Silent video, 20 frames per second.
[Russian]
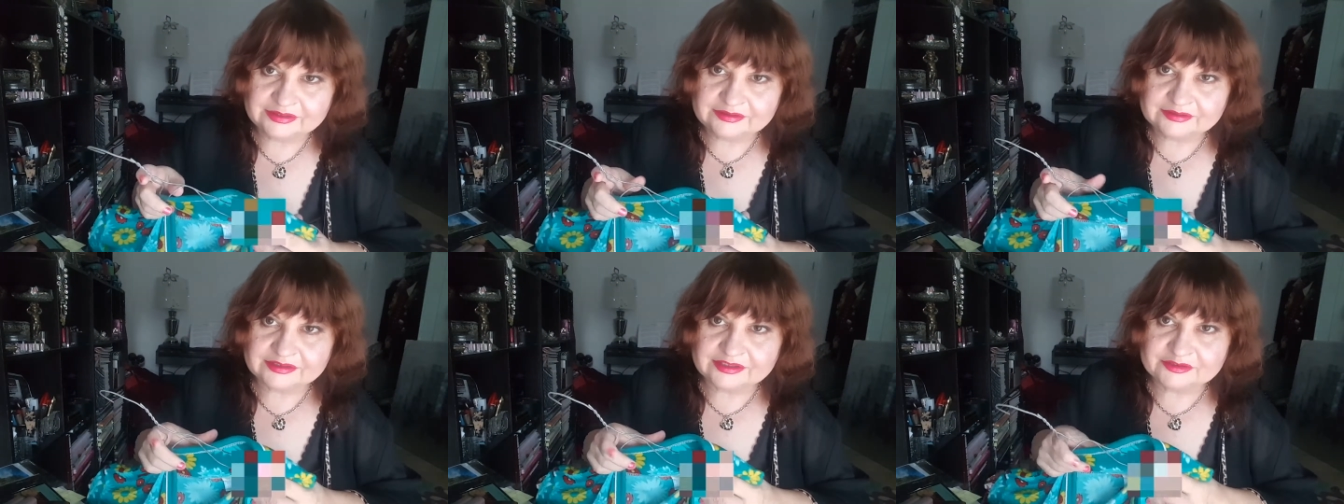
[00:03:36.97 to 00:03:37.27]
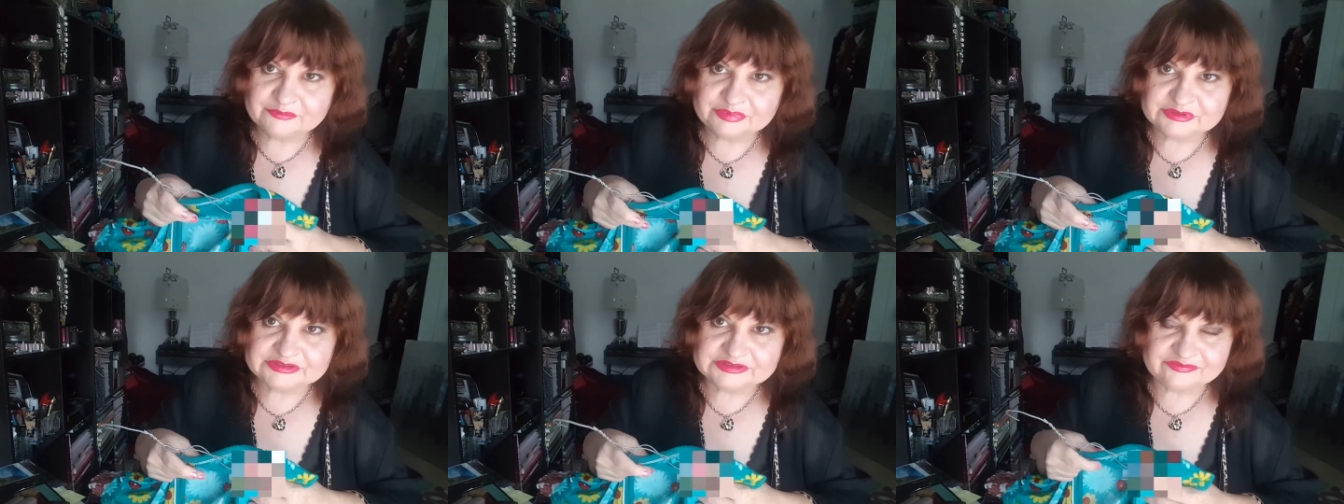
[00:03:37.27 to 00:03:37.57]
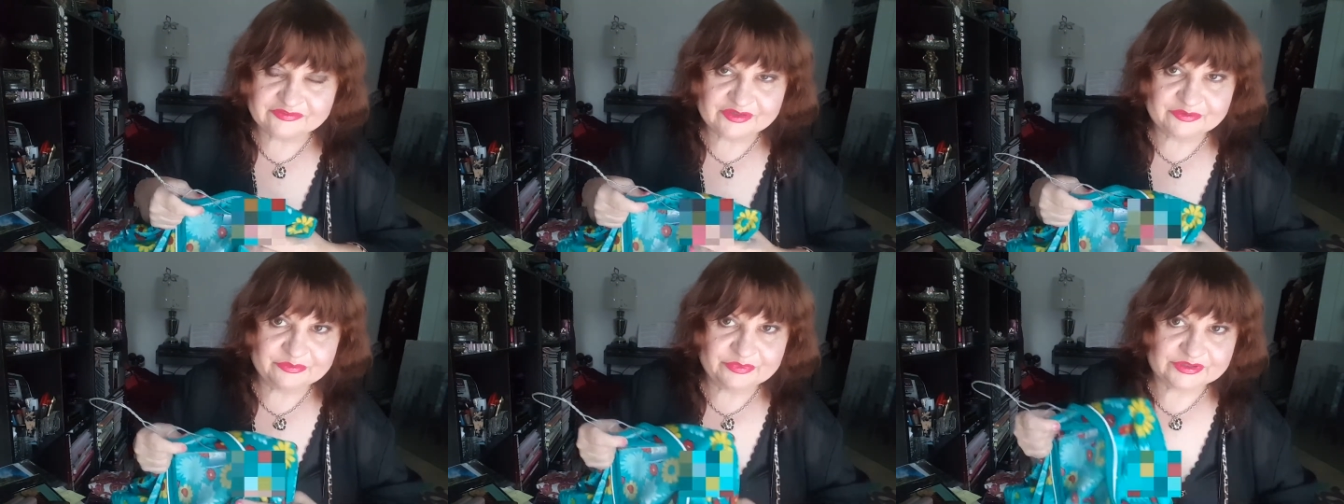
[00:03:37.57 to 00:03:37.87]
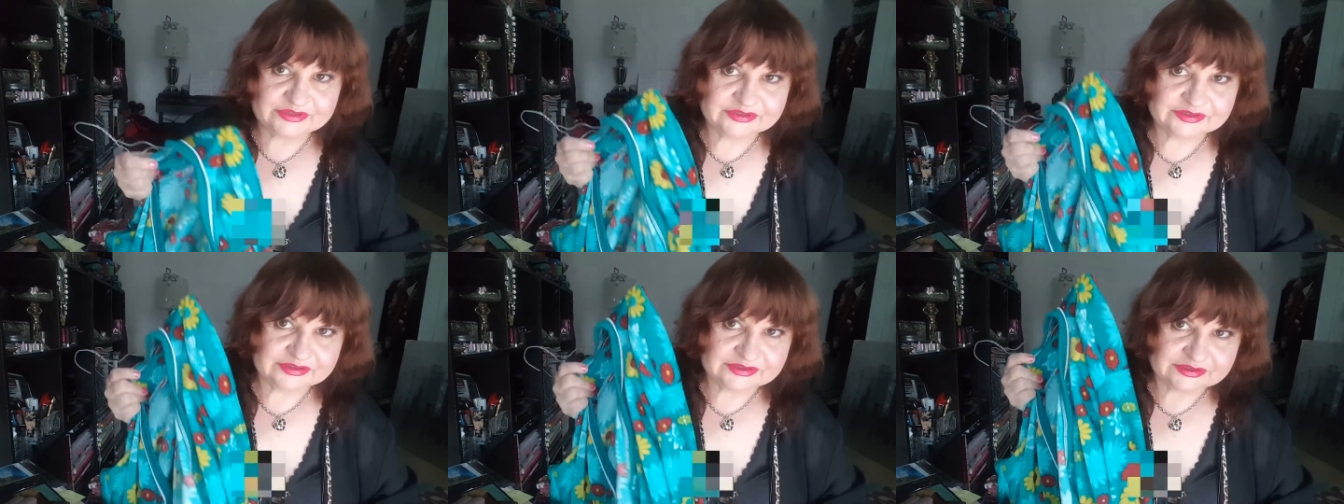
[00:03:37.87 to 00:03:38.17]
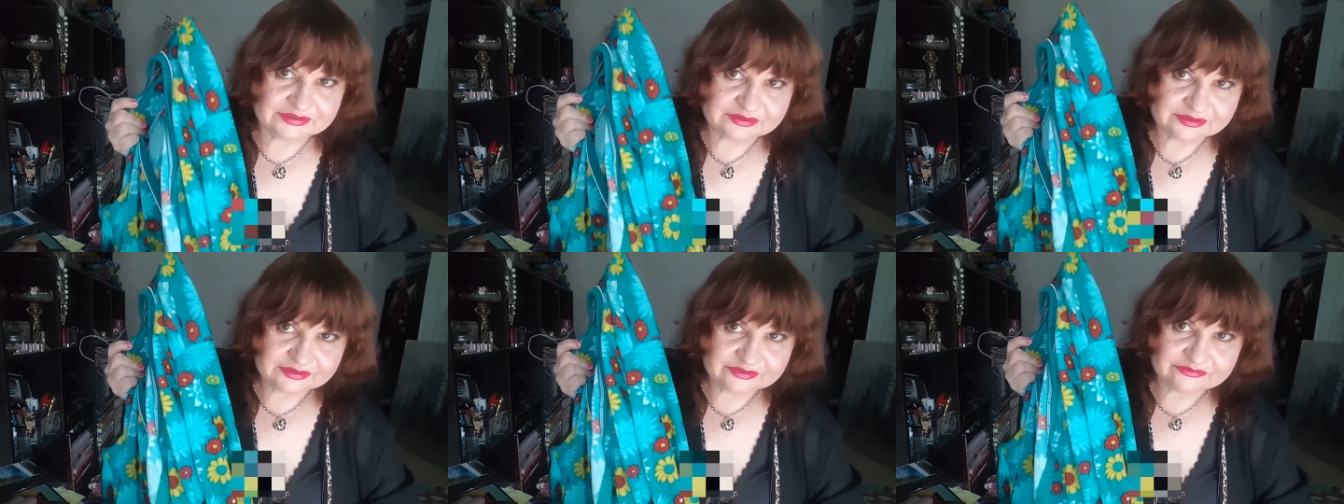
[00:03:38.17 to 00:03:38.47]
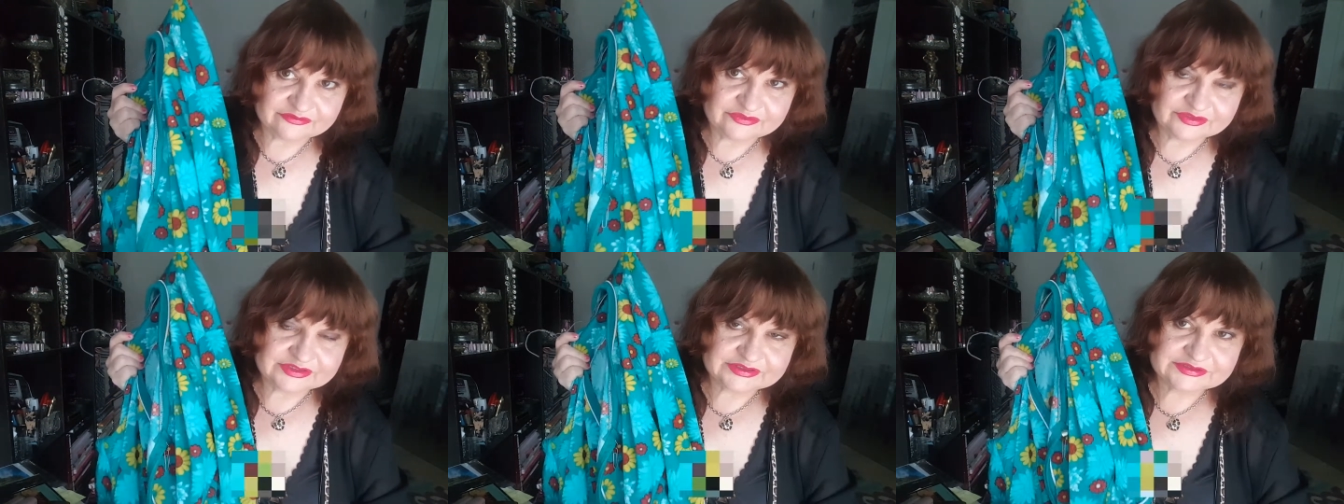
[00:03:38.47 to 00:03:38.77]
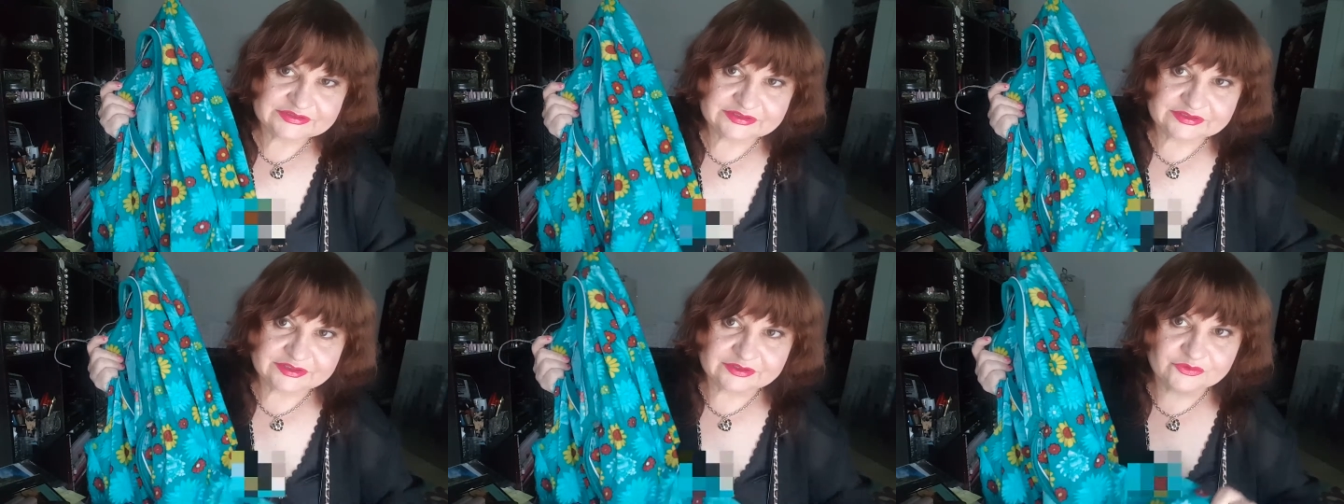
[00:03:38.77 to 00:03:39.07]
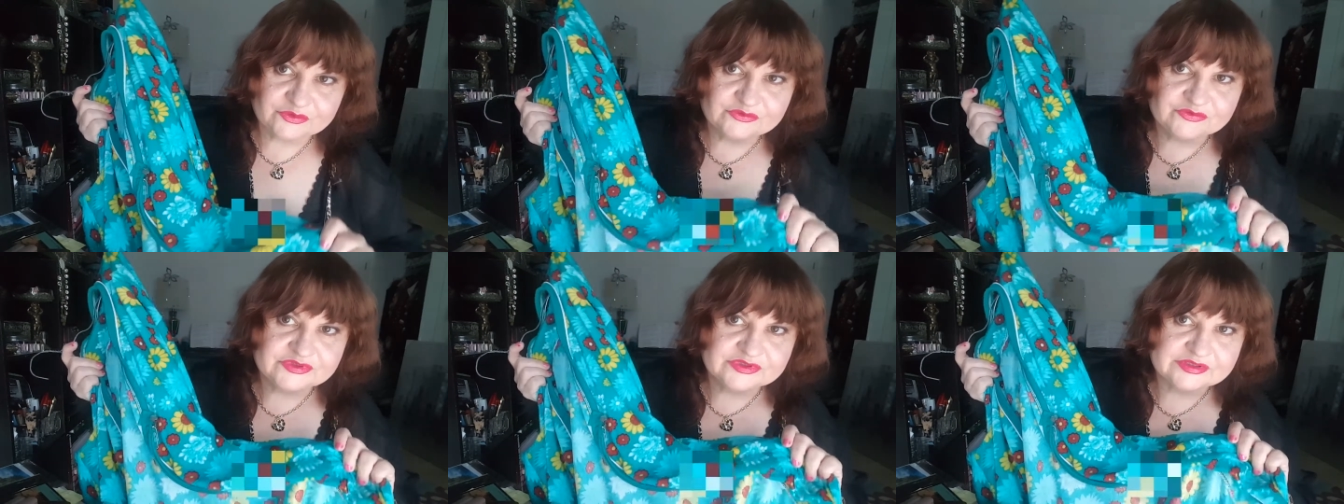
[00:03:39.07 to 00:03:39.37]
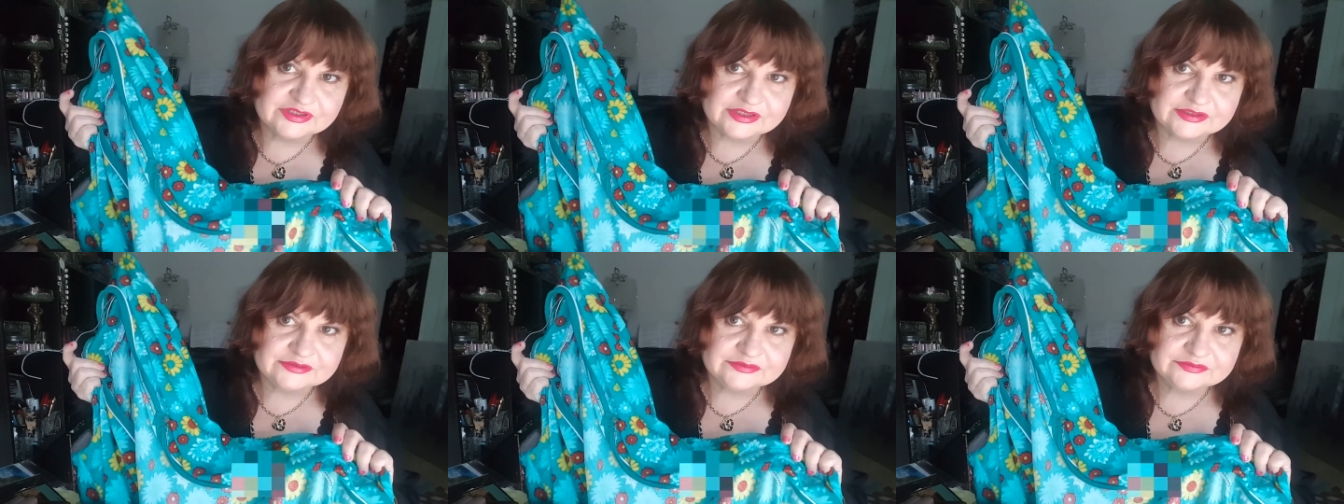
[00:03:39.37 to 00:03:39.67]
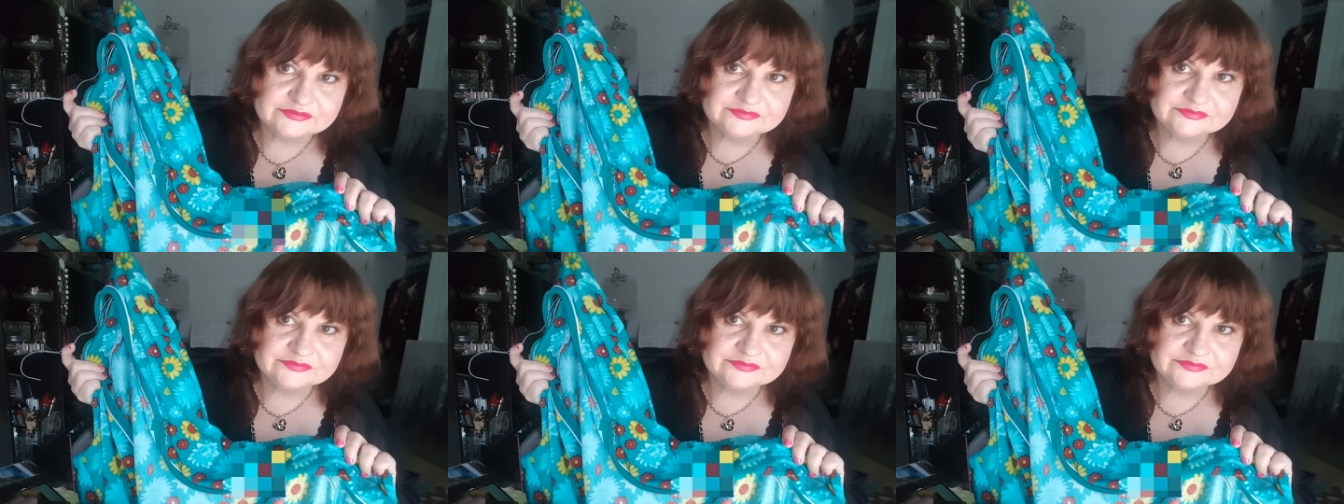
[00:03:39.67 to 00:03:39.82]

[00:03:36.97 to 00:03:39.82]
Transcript: как бы современная версия на новый лад.